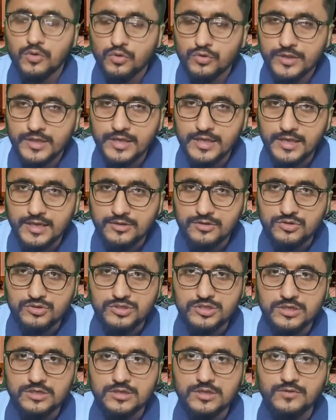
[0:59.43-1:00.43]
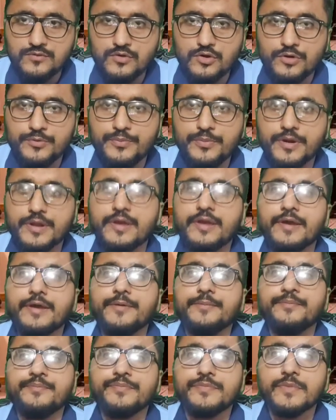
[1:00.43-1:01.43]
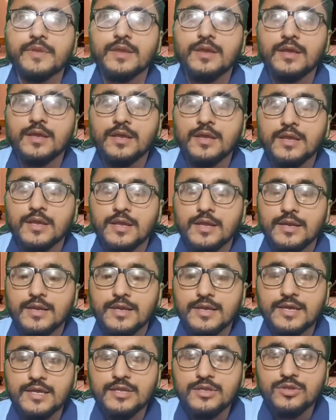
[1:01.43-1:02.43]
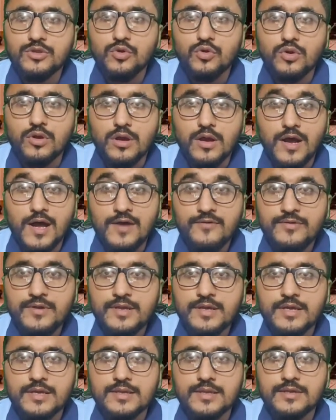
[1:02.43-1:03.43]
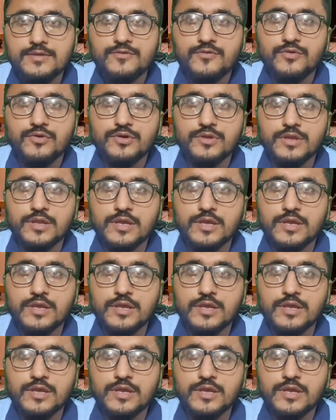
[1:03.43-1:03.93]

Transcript: उन्हें एक सौ छिहत्तर वोट पड़े हैं लेकिन जो काफ लीग के दस वोट